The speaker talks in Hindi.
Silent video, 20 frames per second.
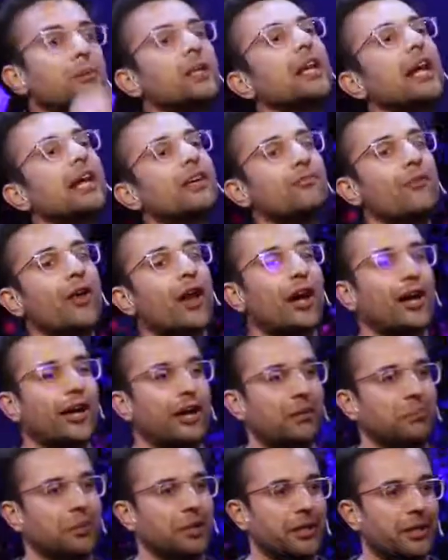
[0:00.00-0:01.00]
अपनी लाइफ में
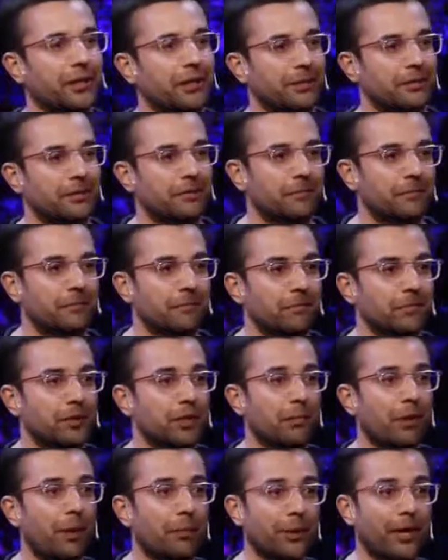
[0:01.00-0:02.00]
लगाना पड़ेगा
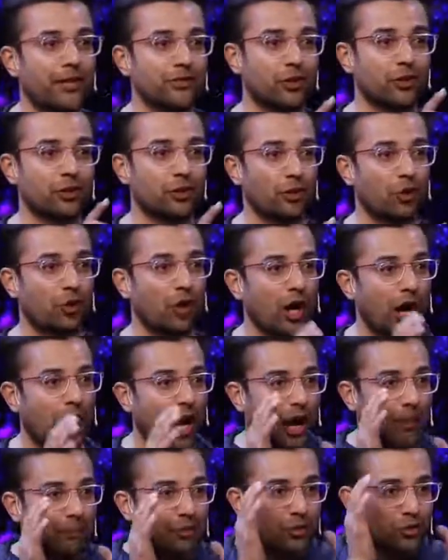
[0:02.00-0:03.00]
तब आप कह सकते हो
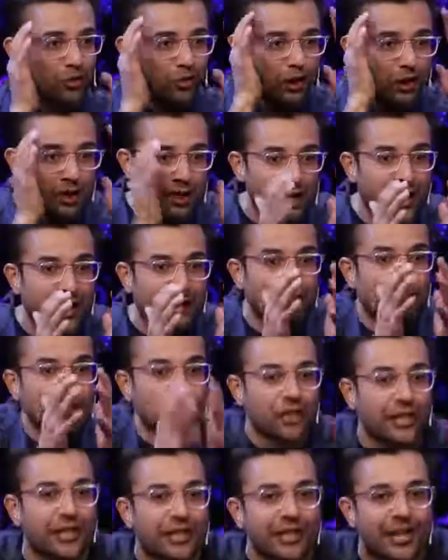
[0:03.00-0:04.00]
आपकी जो थिंकिंग है वो
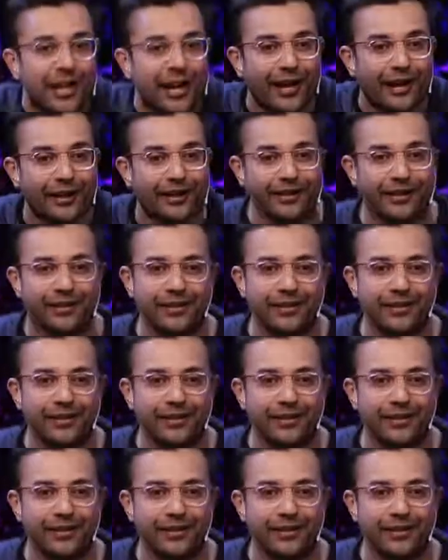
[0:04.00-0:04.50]
सही है